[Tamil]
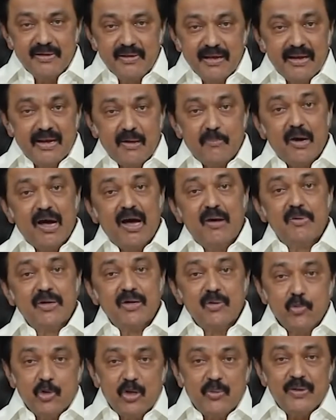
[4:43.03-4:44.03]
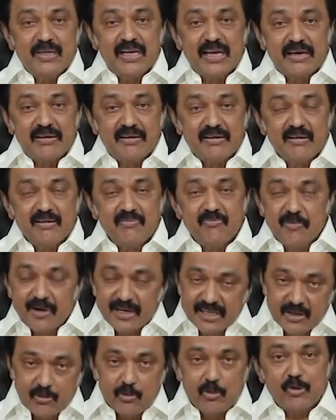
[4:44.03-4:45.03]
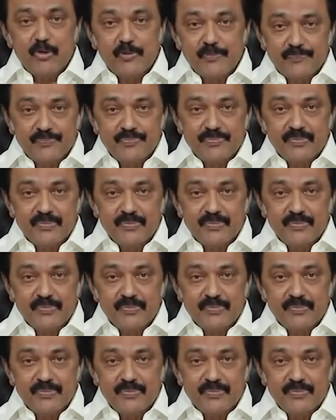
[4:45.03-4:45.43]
என்ற மாபெரும் உரிமையை வழங்கியுள்ளோம்